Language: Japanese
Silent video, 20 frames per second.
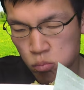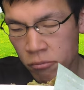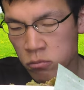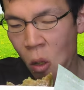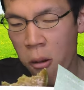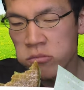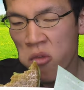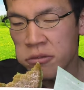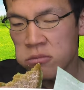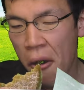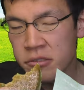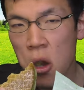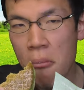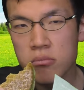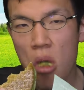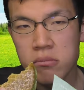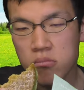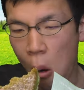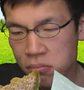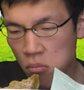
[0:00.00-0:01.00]
かなり
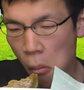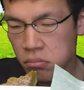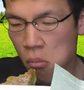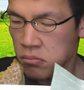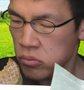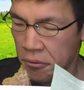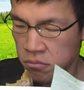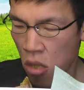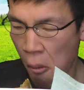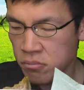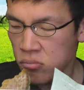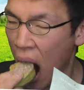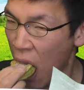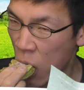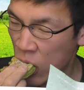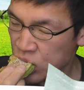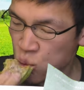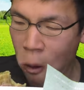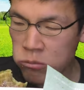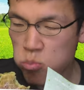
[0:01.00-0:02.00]
甘さと香ばし
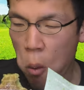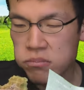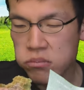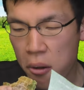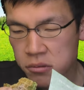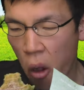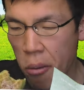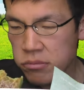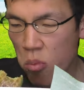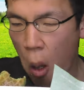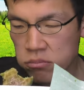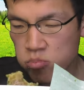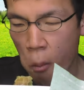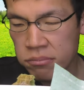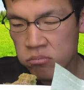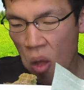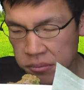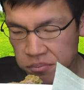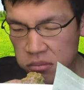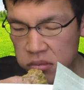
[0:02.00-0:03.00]
さのバランスが良
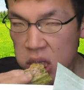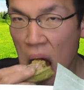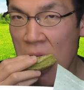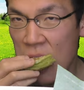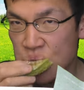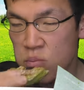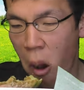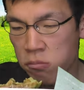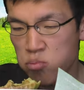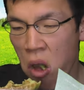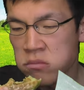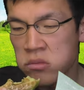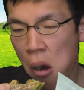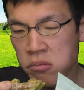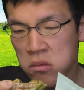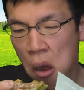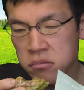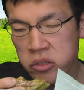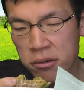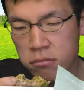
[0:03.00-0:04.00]
くて
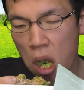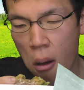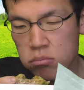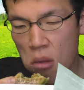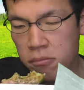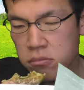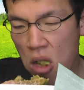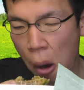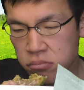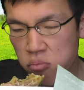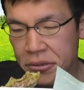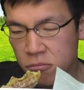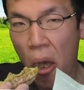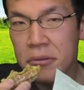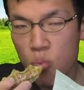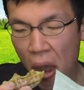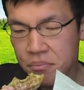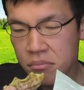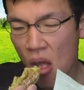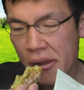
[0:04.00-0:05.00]
美味しいです
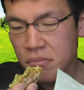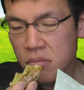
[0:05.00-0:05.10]
ね